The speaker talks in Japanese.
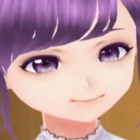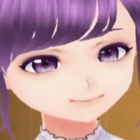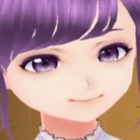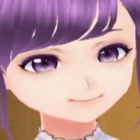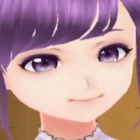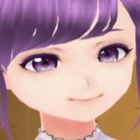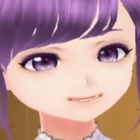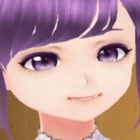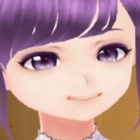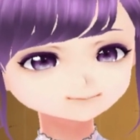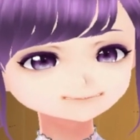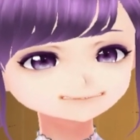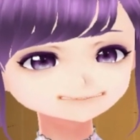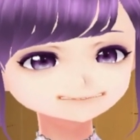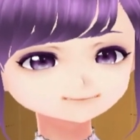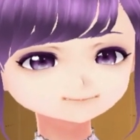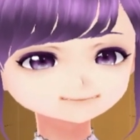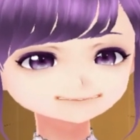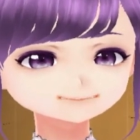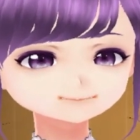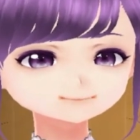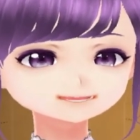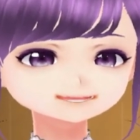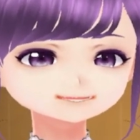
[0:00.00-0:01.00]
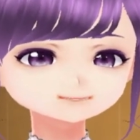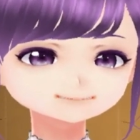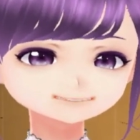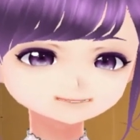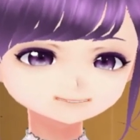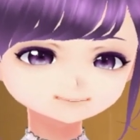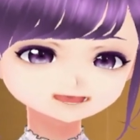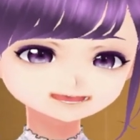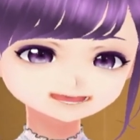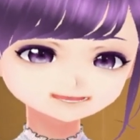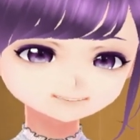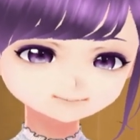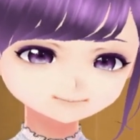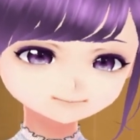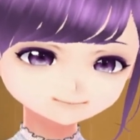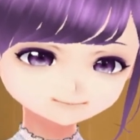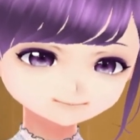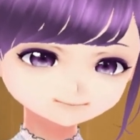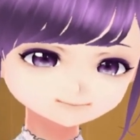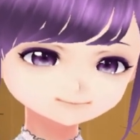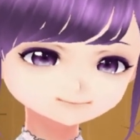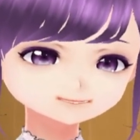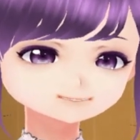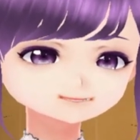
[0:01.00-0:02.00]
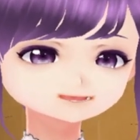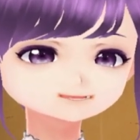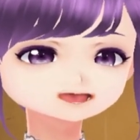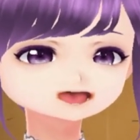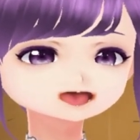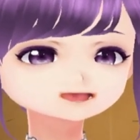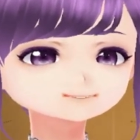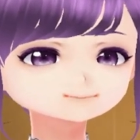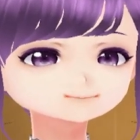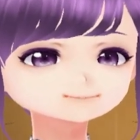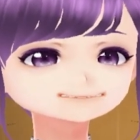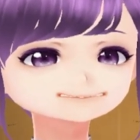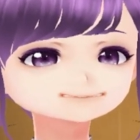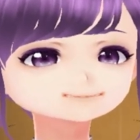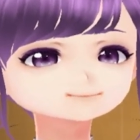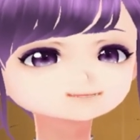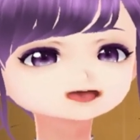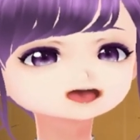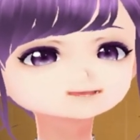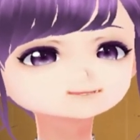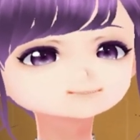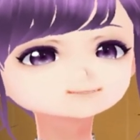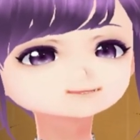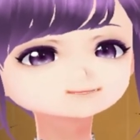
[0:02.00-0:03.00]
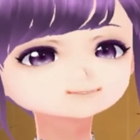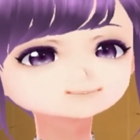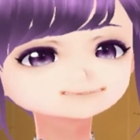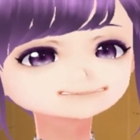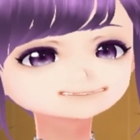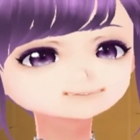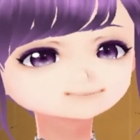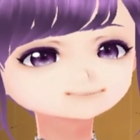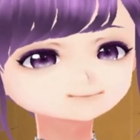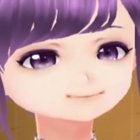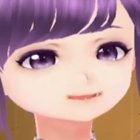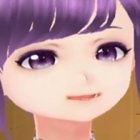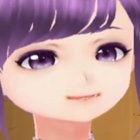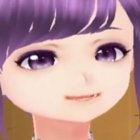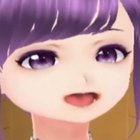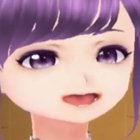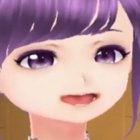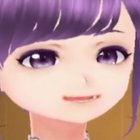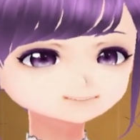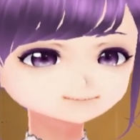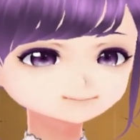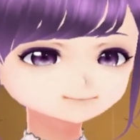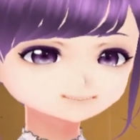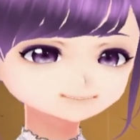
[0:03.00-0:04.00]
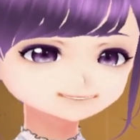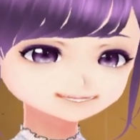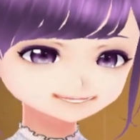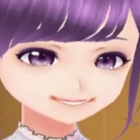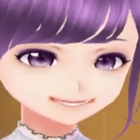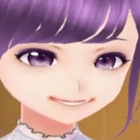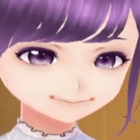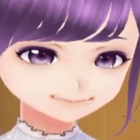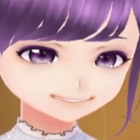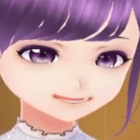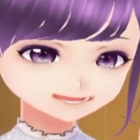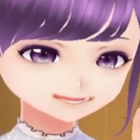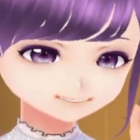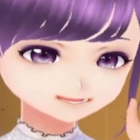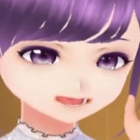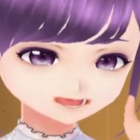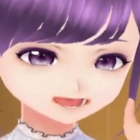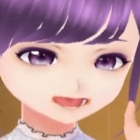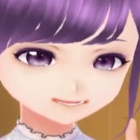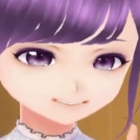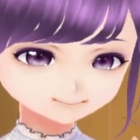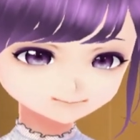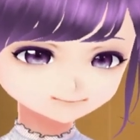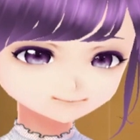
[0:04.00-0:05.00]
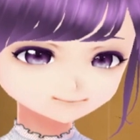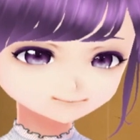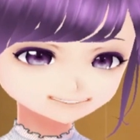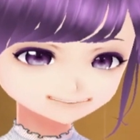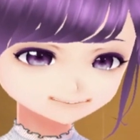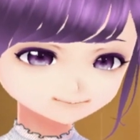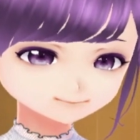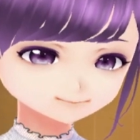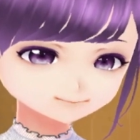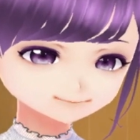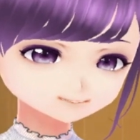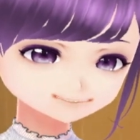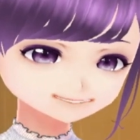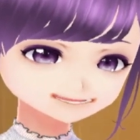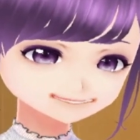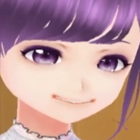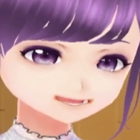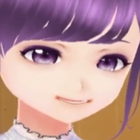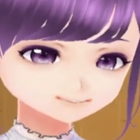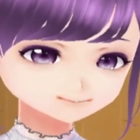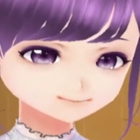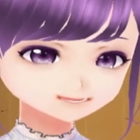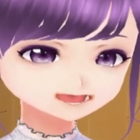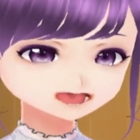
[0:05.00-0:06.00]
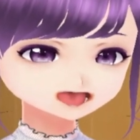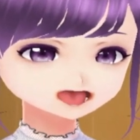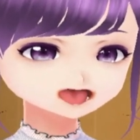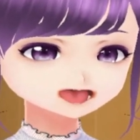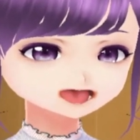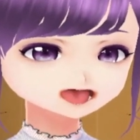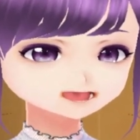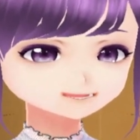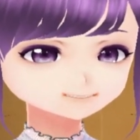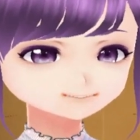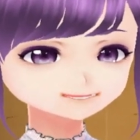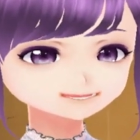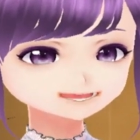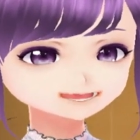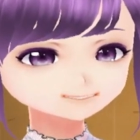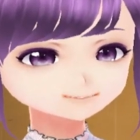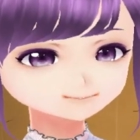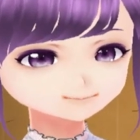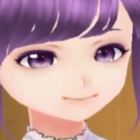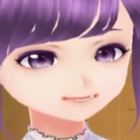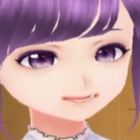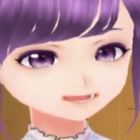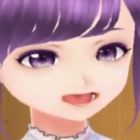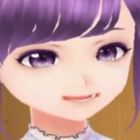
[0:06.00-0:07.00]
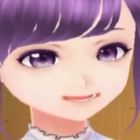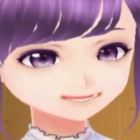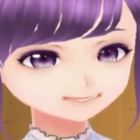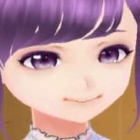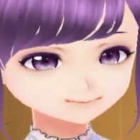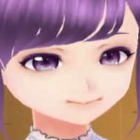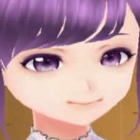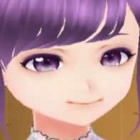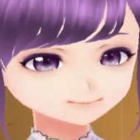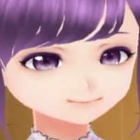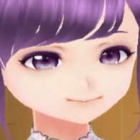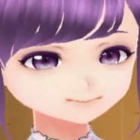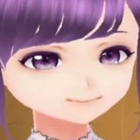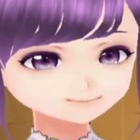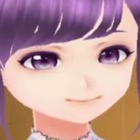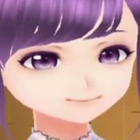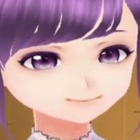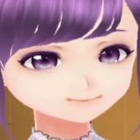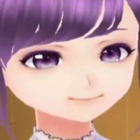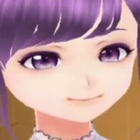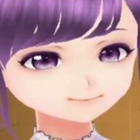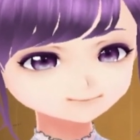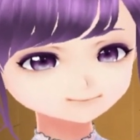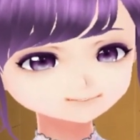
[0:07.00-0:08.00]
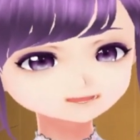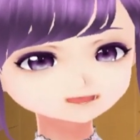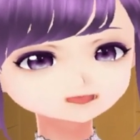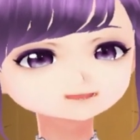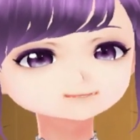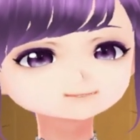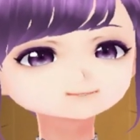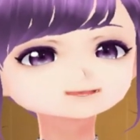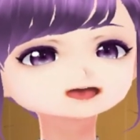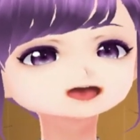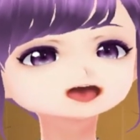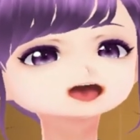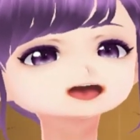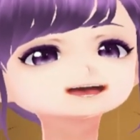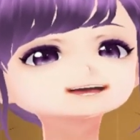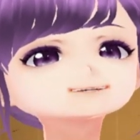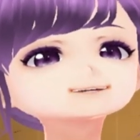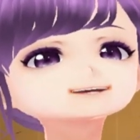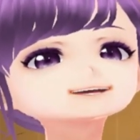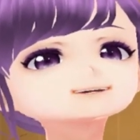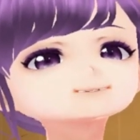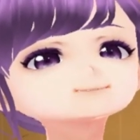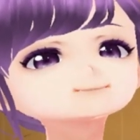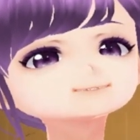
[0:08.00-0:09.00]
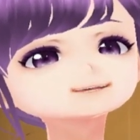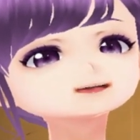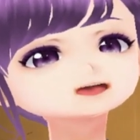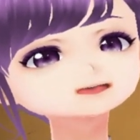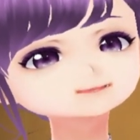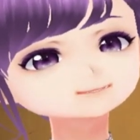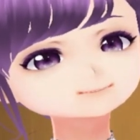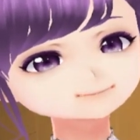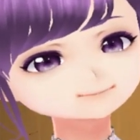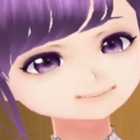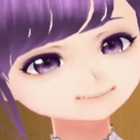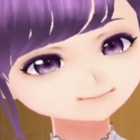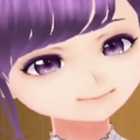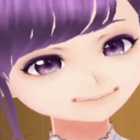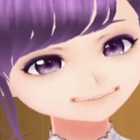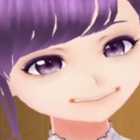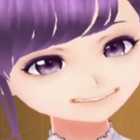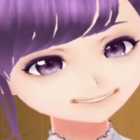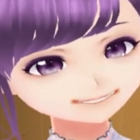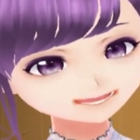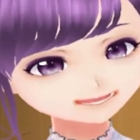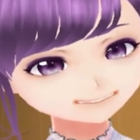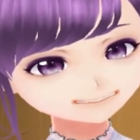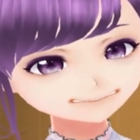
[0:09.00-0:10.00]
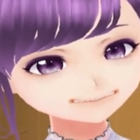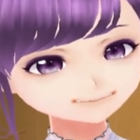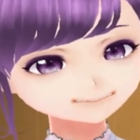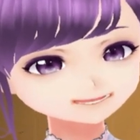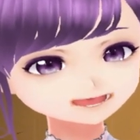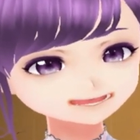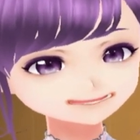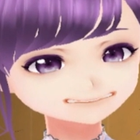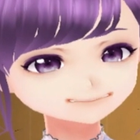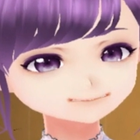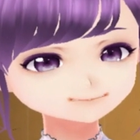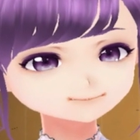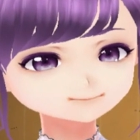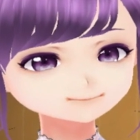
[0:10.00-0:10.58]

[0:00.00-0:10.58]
死神が足元に座っていれば、そいつは助かる。お前が助けてやればいい。